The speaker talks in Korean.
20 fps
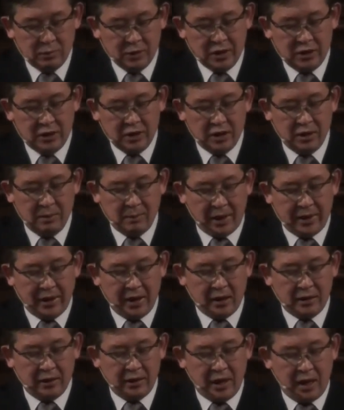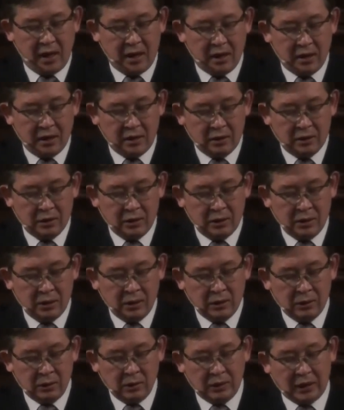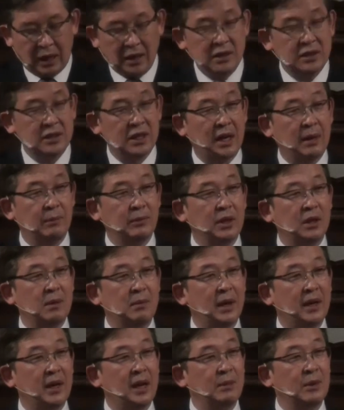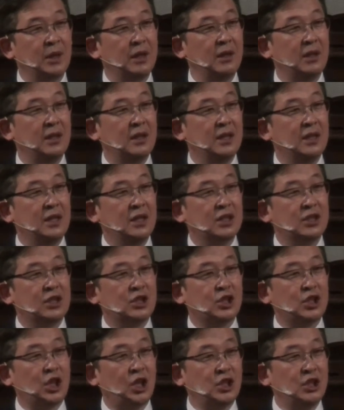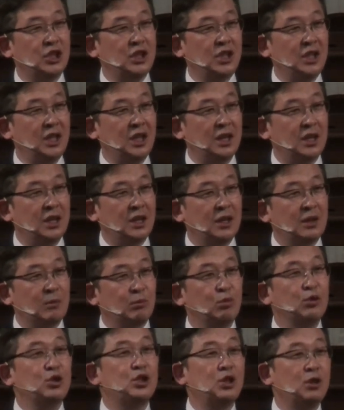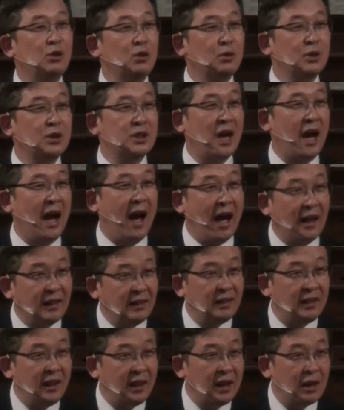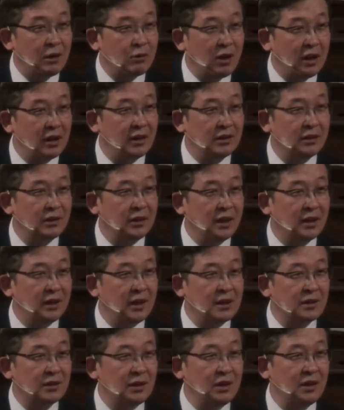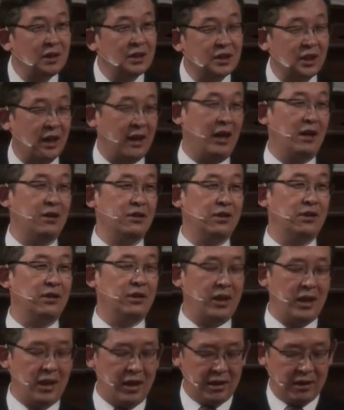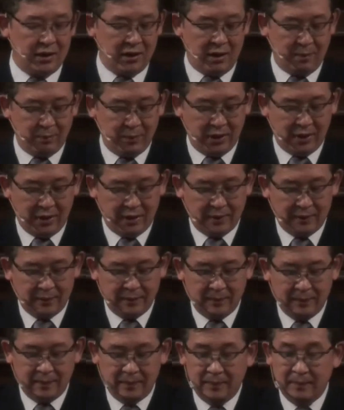젊은이들을 만나거나 또 다른 사람들을 만나면 자신이 무신론자, 아떼라고 하는 것에 대해서 자랑스럽게 얘기를 합니다.